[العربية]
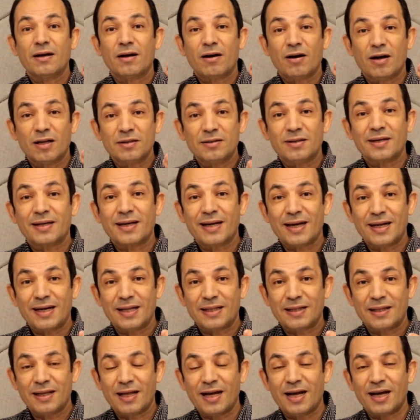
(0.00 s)
قطر
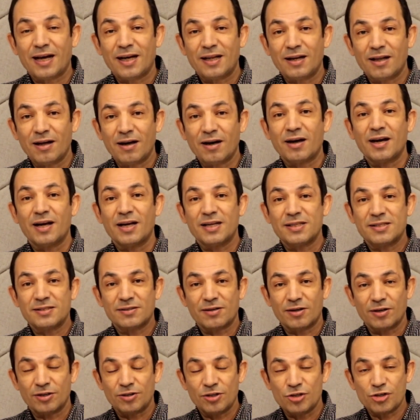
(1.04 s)
كانت لها علاقة
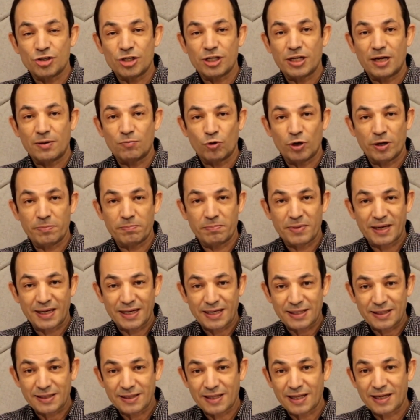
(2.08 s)
استراتيجية مهمة
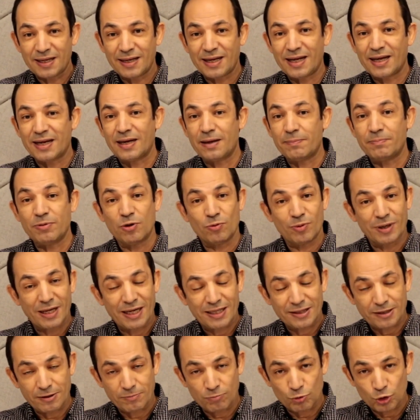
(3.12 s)
جدا لأن
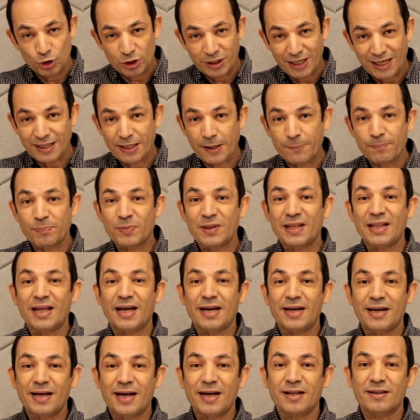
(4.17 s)
بالولايات المتحدة
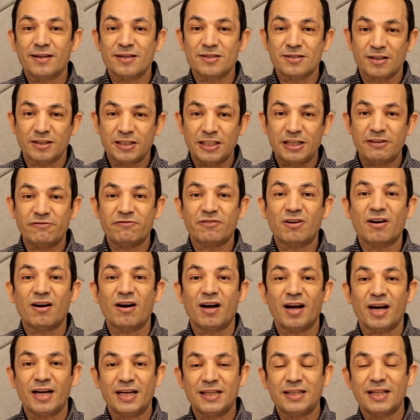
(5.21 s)
لأنها تستضيف
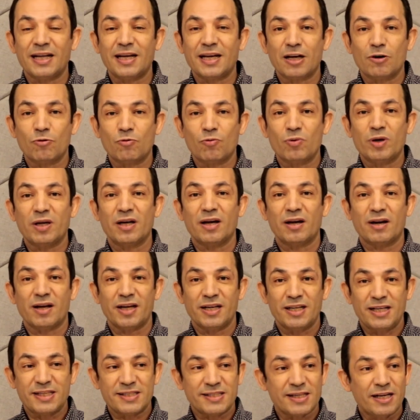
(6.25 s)
قاعدة جوية
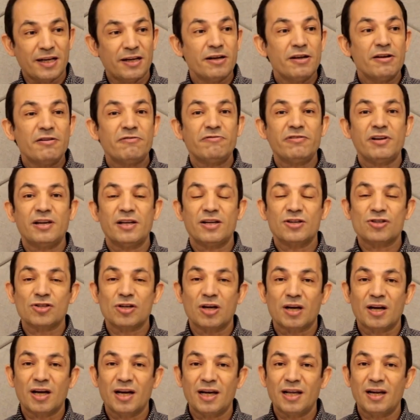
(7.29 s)
رئيسة في
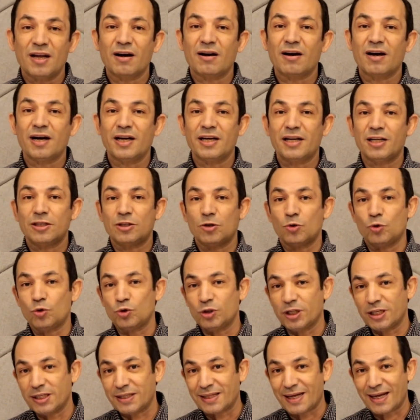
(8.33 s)
الإشارة إلى قاعدة
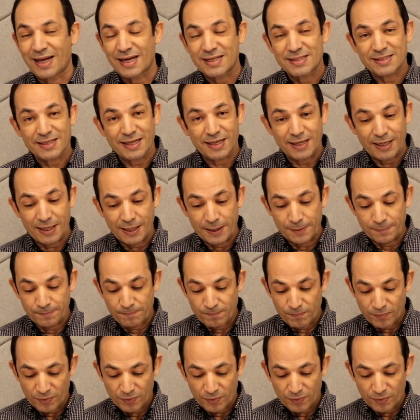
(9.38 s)
العديد العسكرية